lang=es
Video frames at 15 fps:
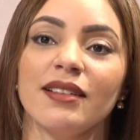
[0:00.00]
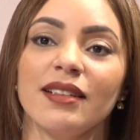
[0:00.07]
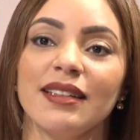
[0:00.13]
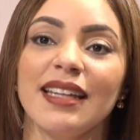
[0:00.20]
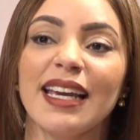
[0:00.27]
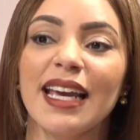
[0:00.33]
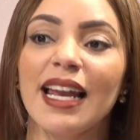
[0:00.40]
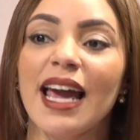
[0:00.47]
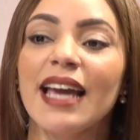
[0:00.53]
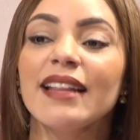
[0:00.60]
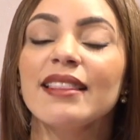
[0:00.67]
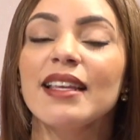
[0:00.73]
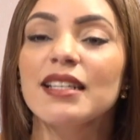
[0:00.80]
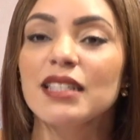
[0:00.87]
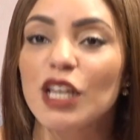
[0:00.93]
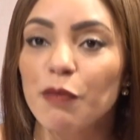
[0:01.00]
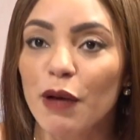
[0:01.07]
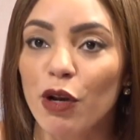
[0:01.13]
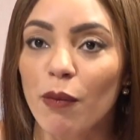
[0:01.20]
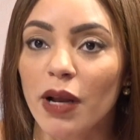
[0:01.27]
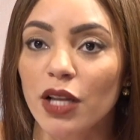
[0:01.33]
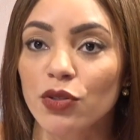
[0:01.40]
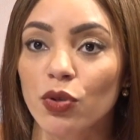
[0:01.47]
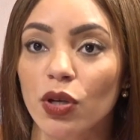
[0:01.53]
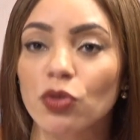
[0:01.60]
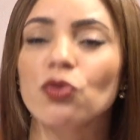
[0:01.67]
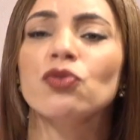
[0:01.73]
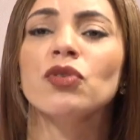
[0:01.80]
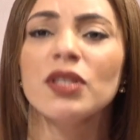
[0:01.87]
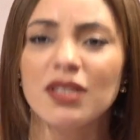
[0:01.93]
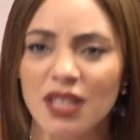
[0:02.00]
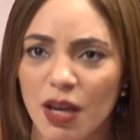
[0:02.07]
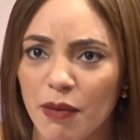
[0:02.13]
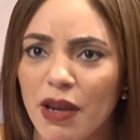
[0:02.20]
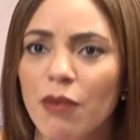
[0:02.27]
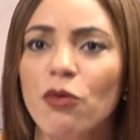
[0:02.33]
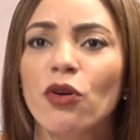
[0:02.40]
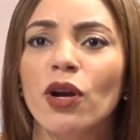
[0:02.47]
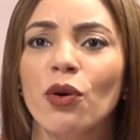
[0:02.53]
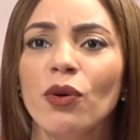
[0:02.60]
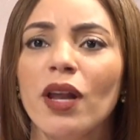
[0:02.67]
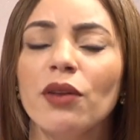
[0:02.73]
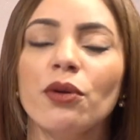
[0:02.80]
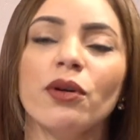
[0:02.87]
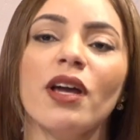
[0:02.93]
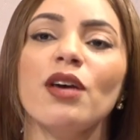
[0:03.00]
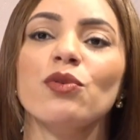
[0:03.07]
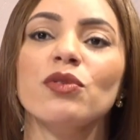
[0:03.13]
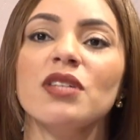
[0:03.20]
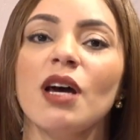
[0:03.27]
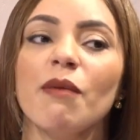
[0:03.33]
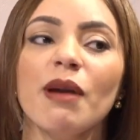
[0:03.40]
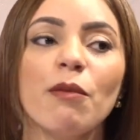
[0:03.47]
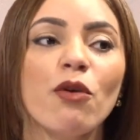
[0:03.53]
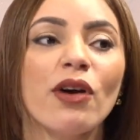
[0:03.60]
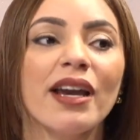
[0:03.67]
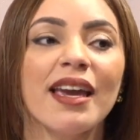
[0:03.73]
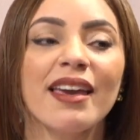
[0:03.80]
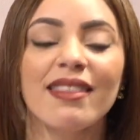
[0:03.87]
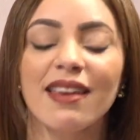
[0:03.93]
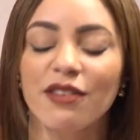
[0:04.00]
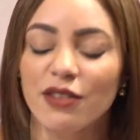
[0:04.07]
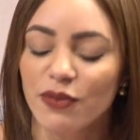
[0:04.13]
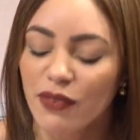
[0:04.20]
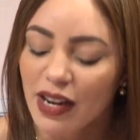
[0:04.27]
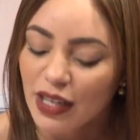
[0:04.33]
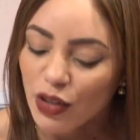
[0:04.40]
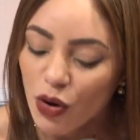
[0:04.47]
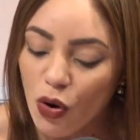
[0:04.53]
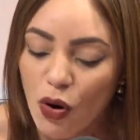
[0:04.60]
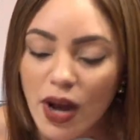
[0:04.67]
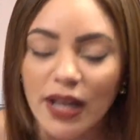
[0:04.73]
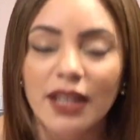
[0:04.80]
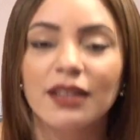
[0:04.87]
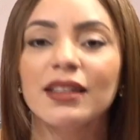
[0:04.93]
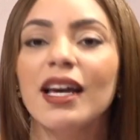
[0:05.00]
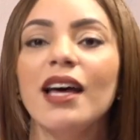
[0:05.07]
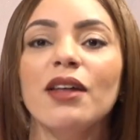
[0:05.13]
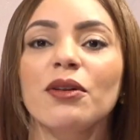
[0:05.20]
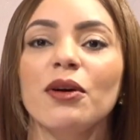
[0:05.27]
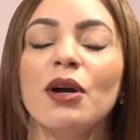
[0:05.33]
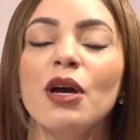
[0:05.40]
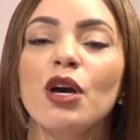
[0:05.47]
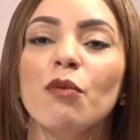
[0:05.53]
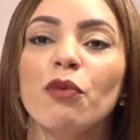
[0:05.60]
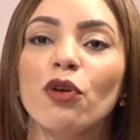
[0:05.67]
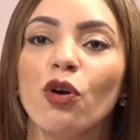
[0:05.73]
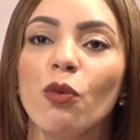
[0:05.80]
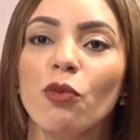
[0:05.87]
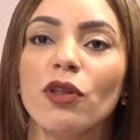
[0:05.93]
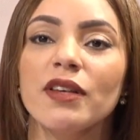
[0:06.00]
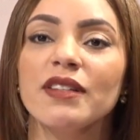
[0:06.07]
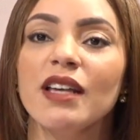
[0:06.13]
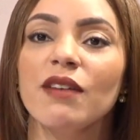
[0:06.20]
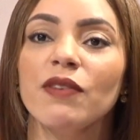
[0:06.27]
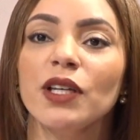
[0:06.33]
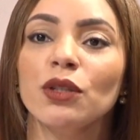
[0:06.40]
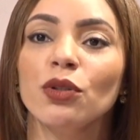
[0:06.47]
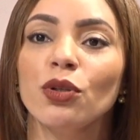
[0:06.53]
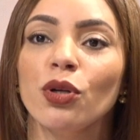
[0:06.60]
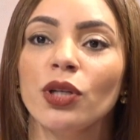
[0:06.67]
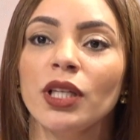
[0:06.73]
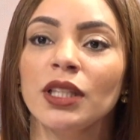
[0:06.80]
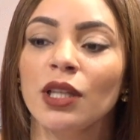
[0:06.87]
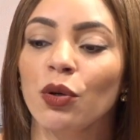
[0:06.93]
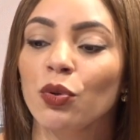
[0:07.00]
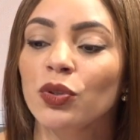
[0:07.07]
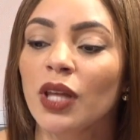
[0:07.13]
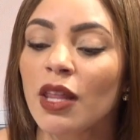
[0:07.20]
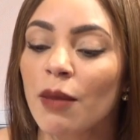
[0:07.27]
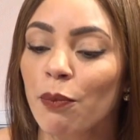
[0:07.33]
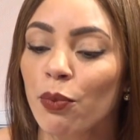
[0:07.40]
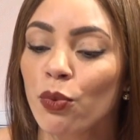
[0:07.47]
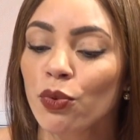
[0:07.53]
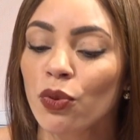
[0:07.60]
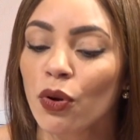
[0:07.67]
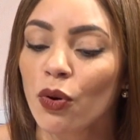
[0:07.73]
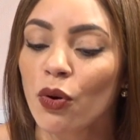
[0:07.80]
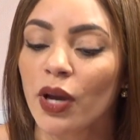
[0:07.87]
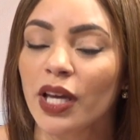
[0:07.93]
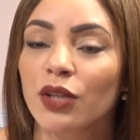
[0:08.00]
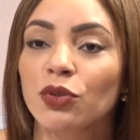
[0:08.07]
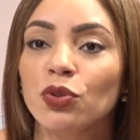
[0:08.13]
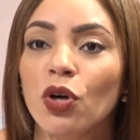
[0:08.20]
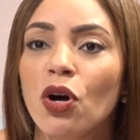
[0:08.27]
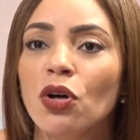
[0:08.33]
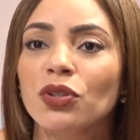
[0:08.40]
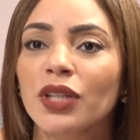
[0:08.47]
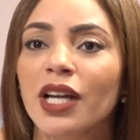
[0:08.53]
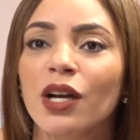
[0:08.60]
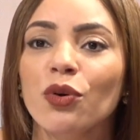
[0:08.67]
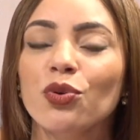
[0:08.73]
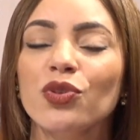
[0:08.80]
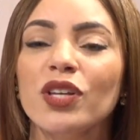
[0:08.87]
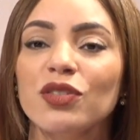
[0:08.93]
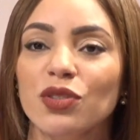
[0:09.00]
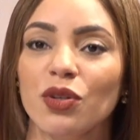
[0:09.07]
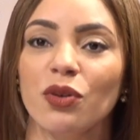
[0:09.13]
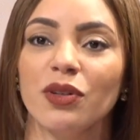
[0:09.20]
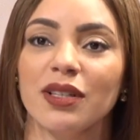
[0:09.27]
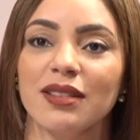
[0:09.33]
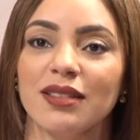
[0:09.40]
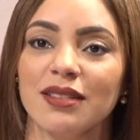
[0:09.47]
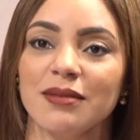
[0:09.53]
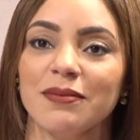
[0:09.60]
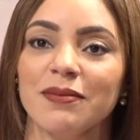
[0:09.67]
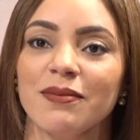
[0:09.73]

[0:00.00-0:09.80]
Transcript: de que la gente sepa lo mal hecho que hizo. Sí, sabemos que es un ladronazo y sabemos que desfalcó al Estado, pero como decía Víctor ahorita, usted pudo coger dos o tres acusaciones